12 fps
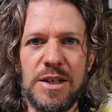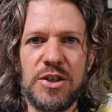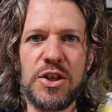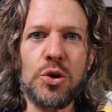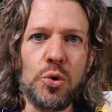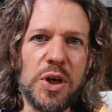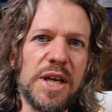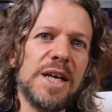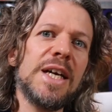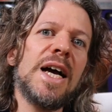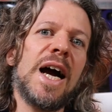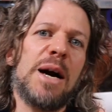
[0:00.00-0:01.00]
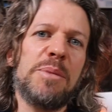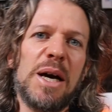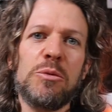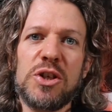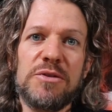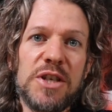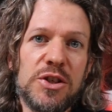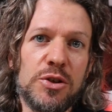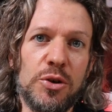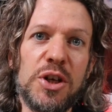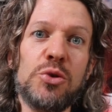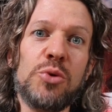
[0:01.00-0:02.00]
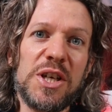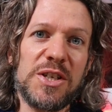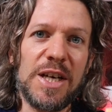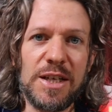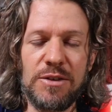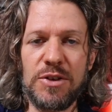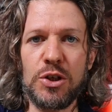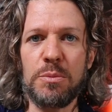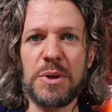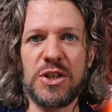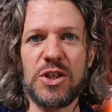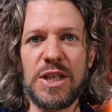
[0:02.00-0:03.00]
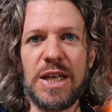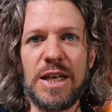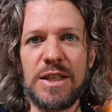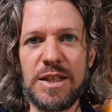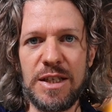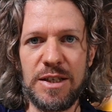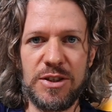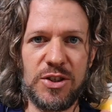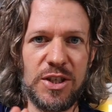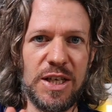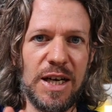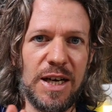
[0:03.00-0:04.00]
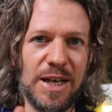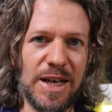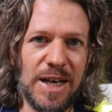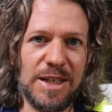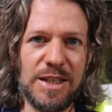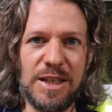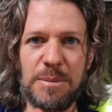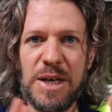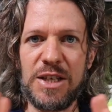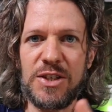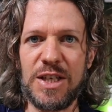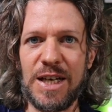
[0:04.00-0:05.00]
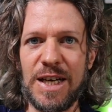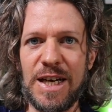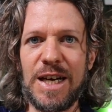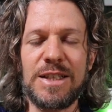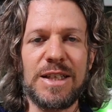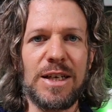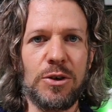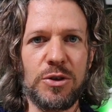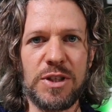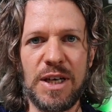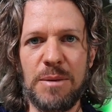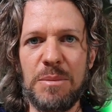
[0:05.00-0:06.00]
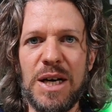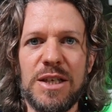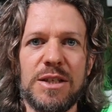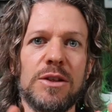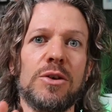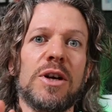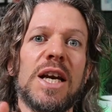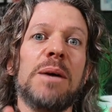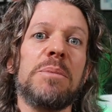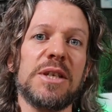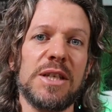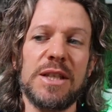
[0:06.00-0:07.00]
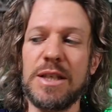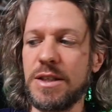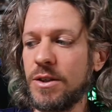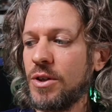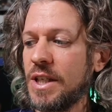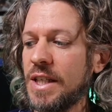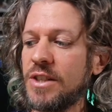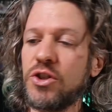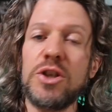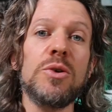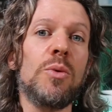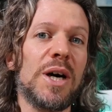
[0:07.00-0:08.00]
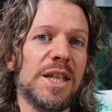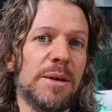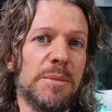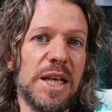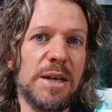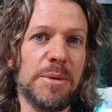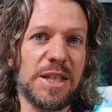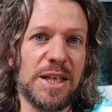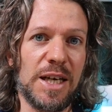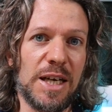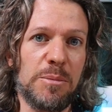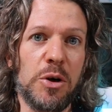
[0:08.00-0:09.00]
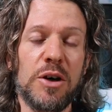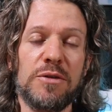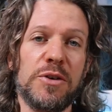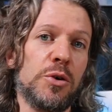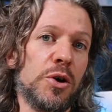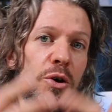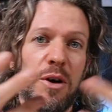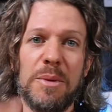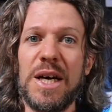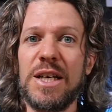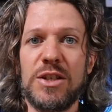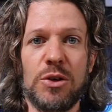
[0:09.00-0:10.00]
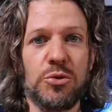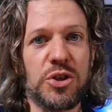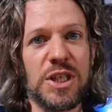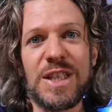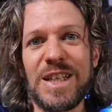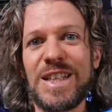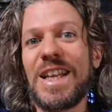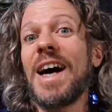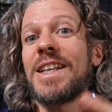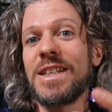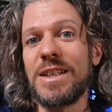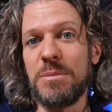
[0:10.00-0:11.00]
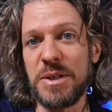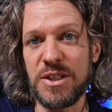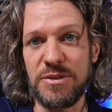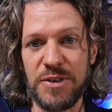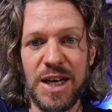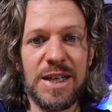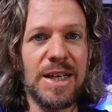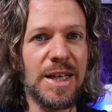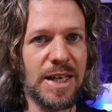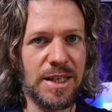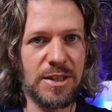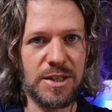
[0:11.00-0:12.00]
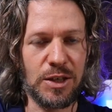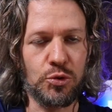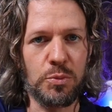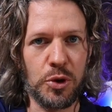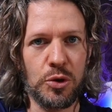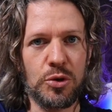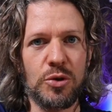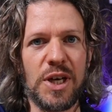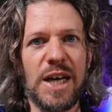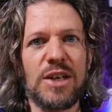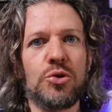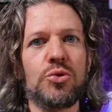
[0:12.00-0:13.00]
Sirui Abbiamo già visto in una serie di video precedenti, sia creati da me sia creati da nostri ambassador, la presentazione del 50 mm anamorfico che oramai è già uscita tanti mesi fa ed è stato un prodotto che ha